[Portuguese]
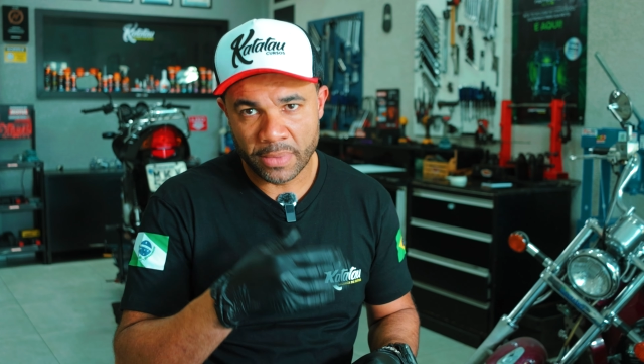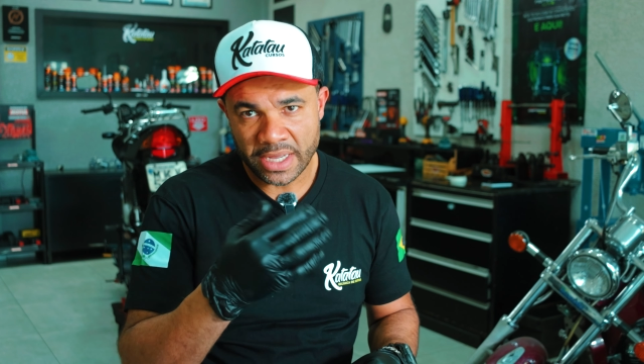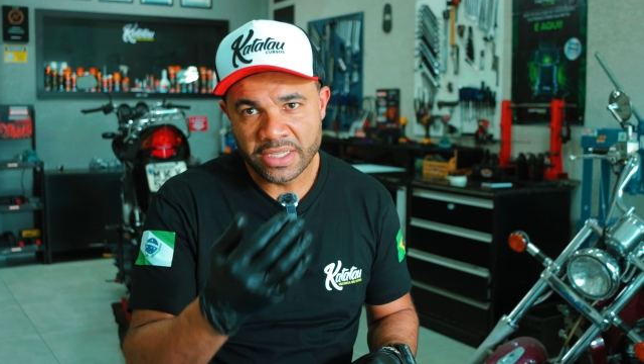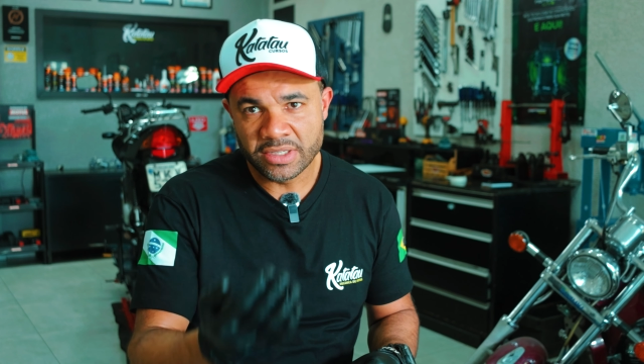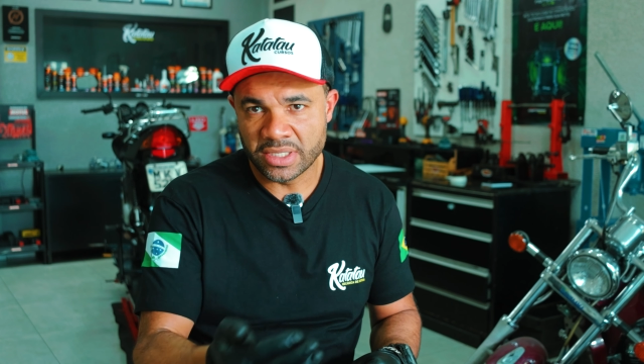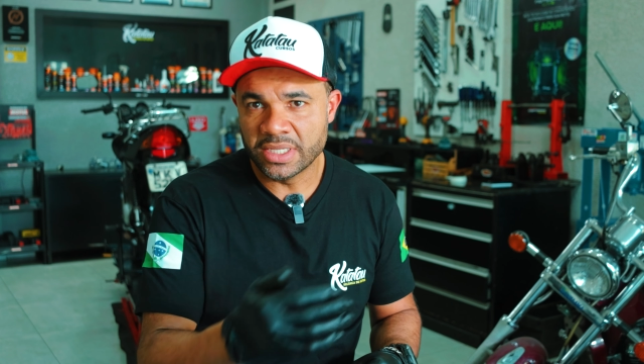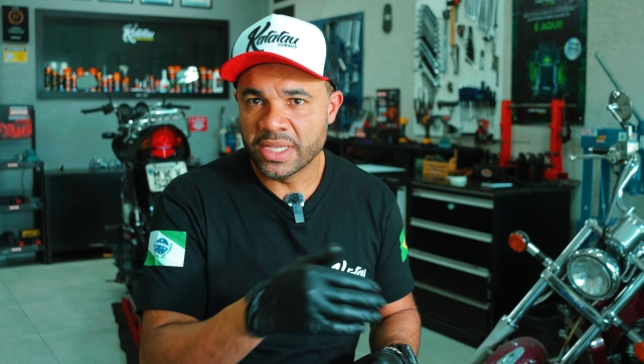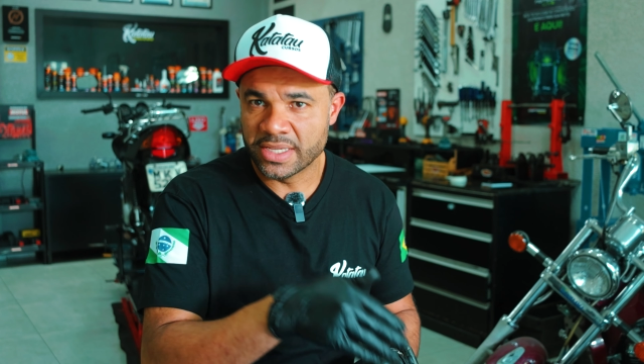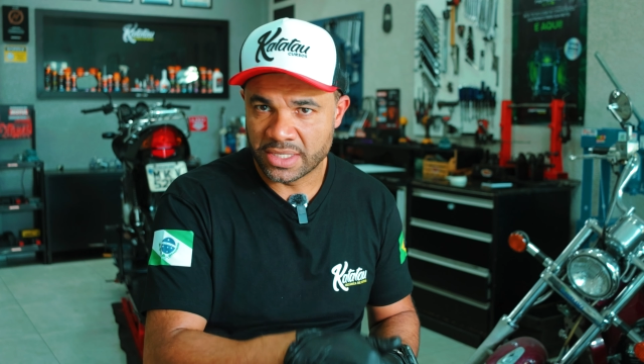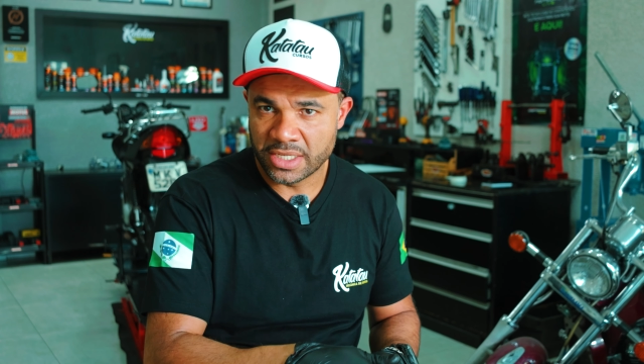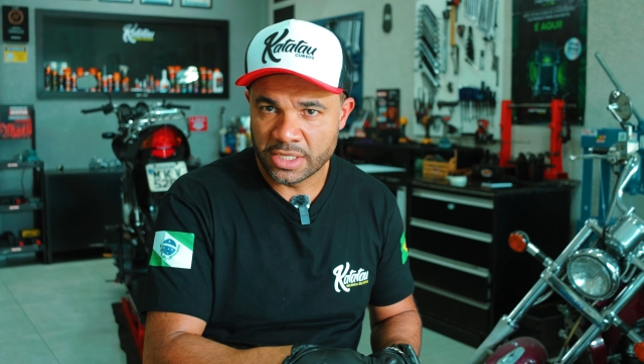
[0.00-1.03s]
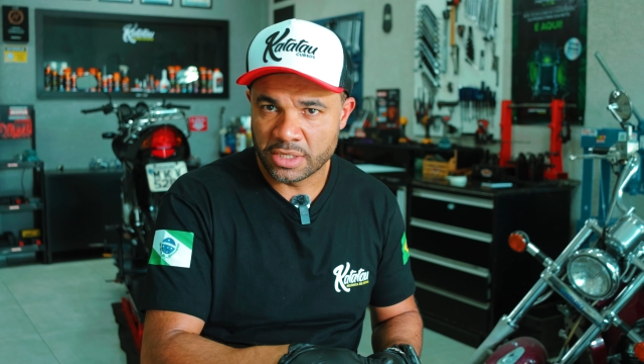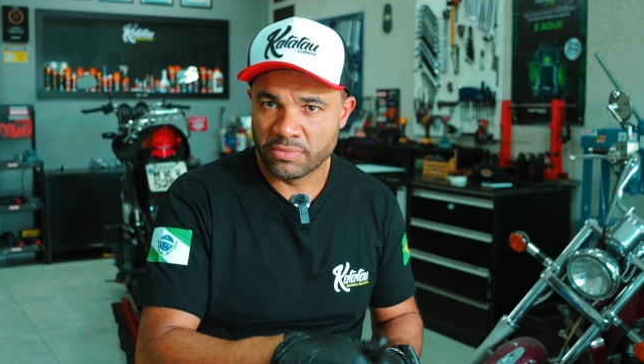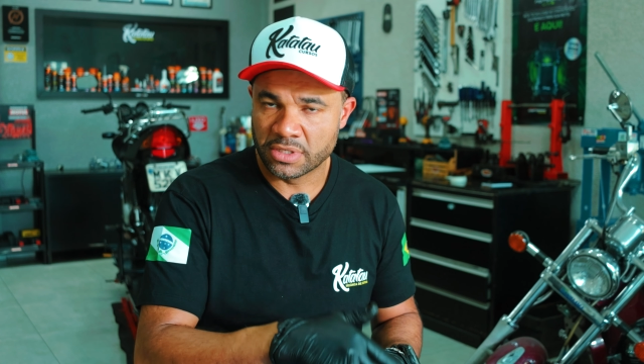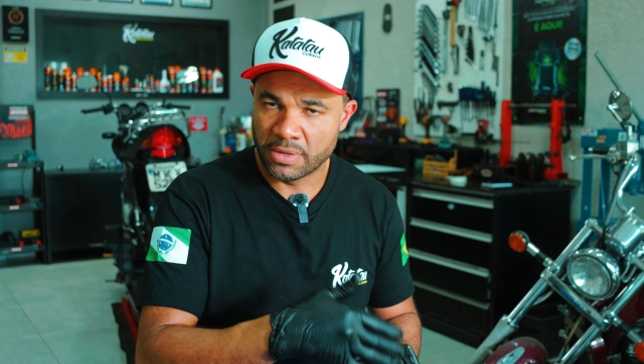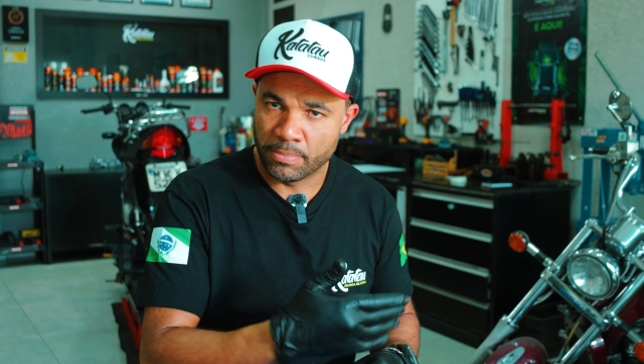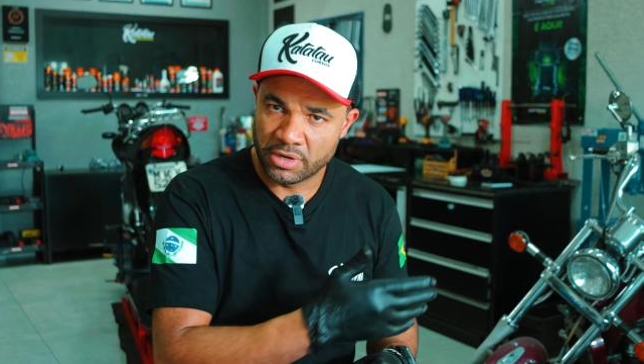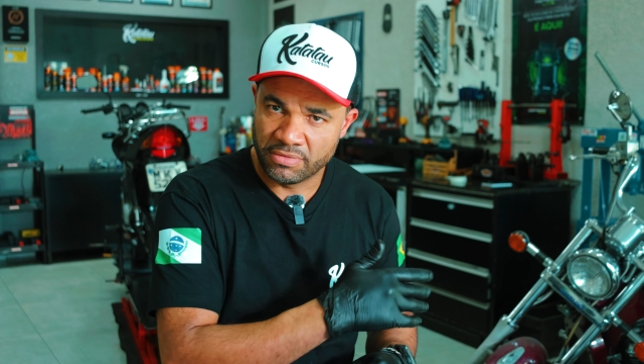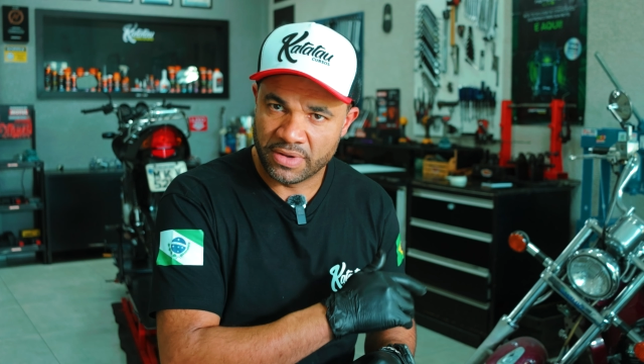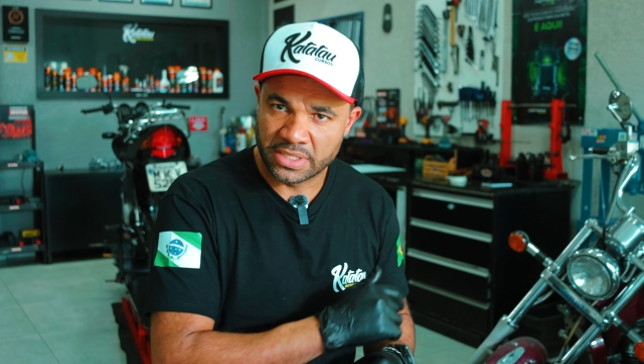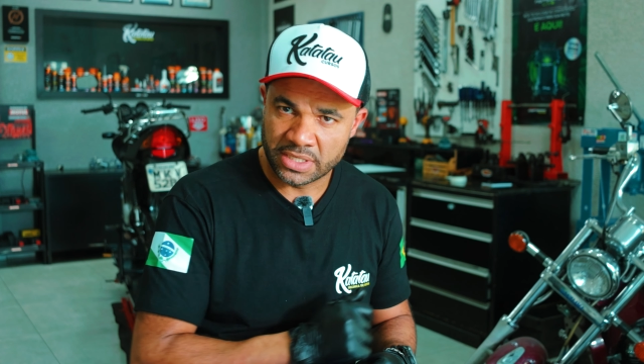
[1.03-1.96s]
mas sim existe, você
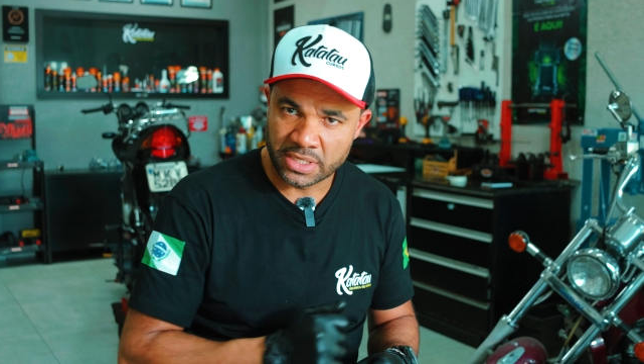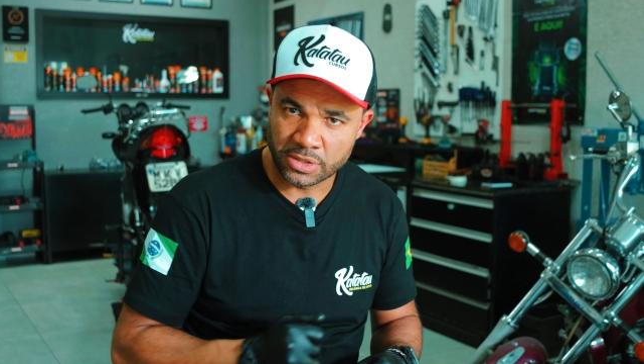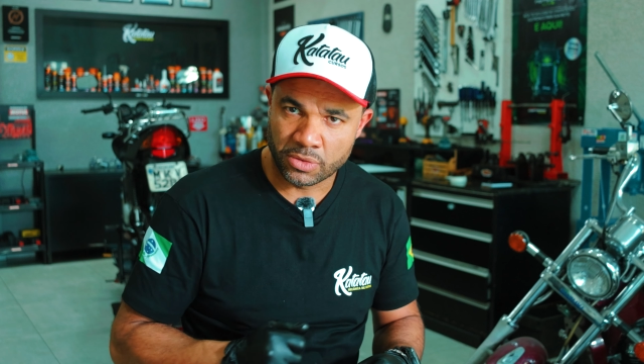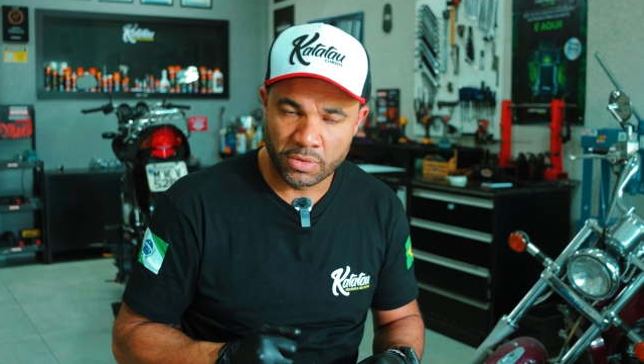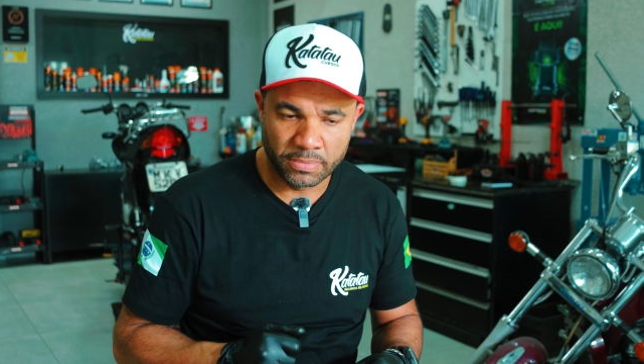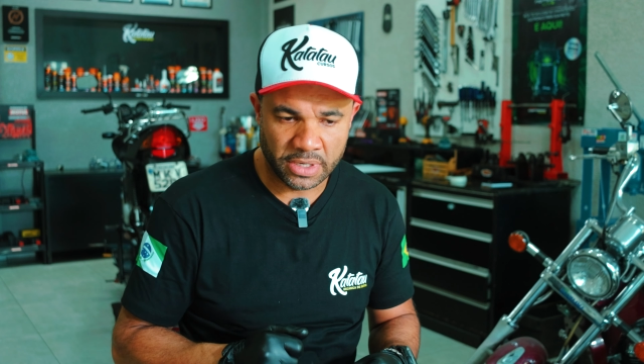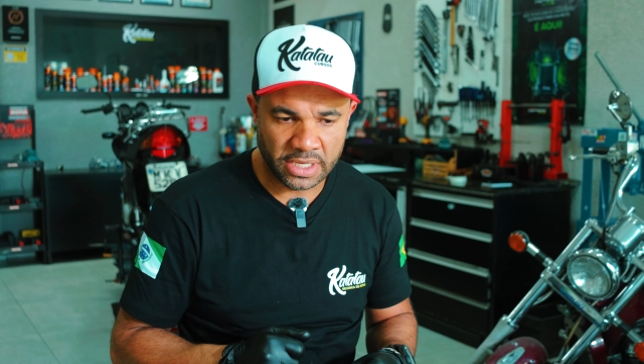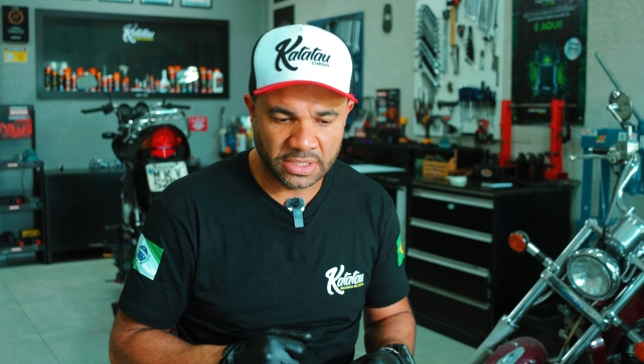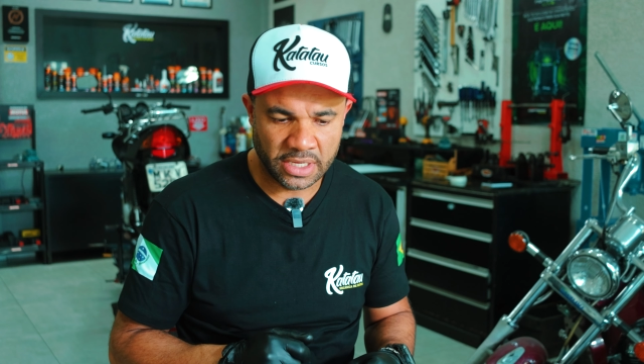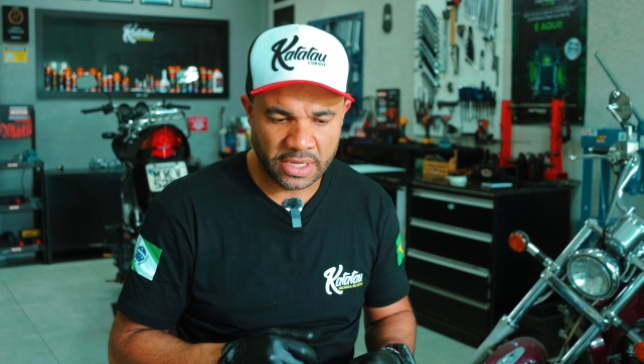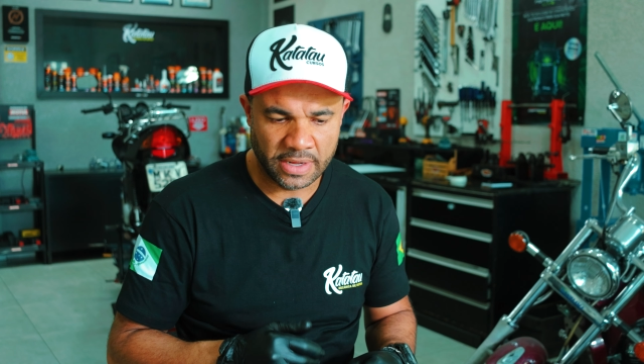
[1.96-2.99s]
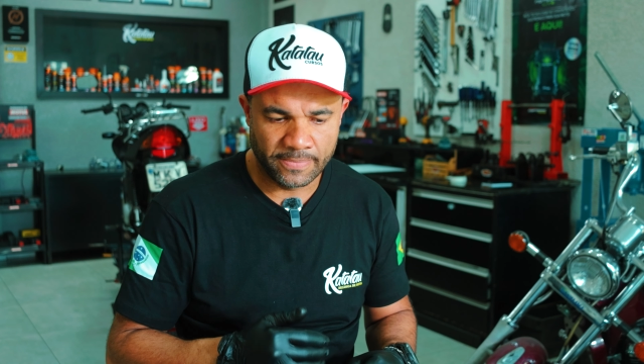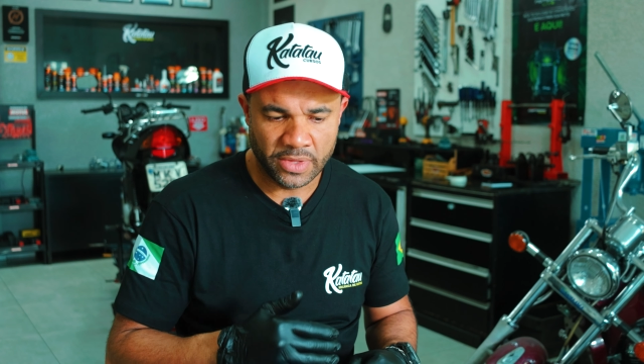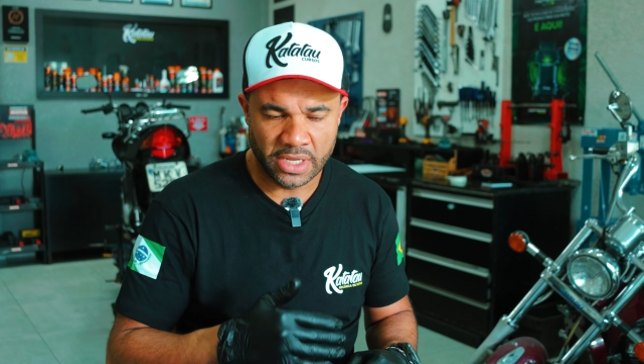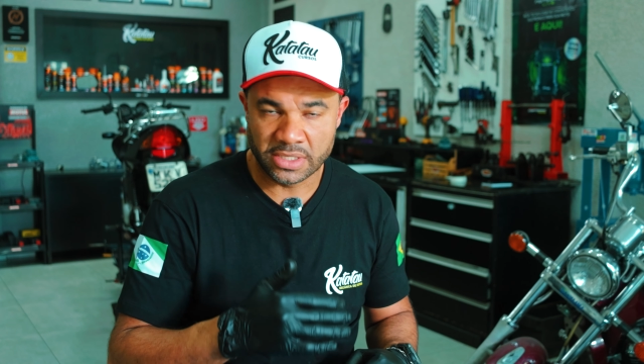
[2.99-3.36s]
pode fazer essas compras, essa,